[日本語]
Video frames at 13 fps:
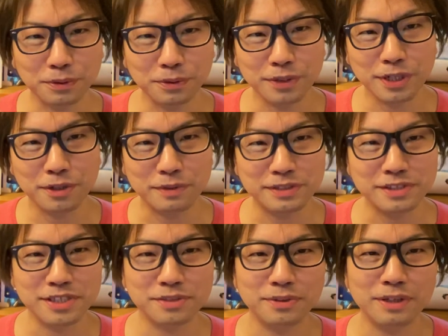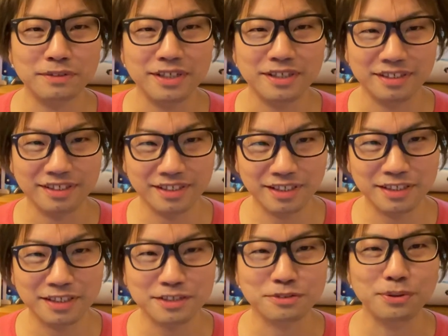届けるの忘れそうなので、必
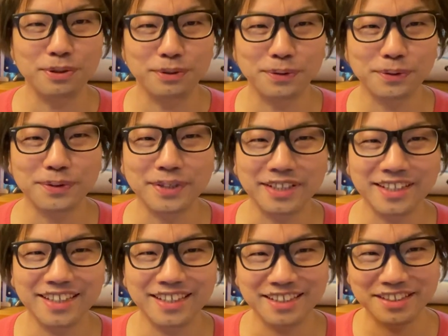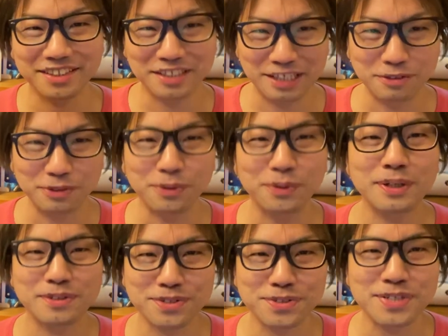ずこれを届けてあの動画
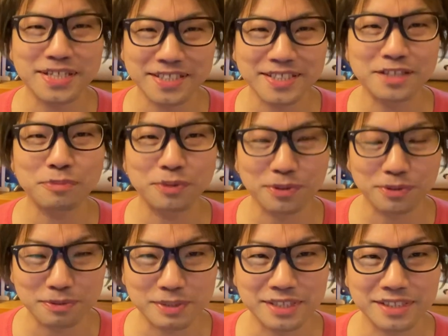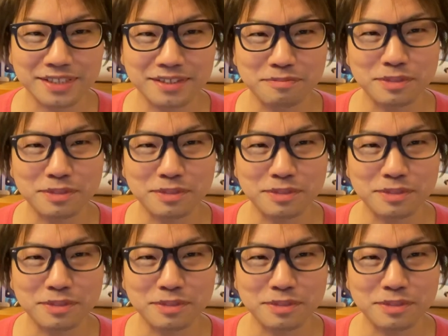の終焉に行きたいと思っております。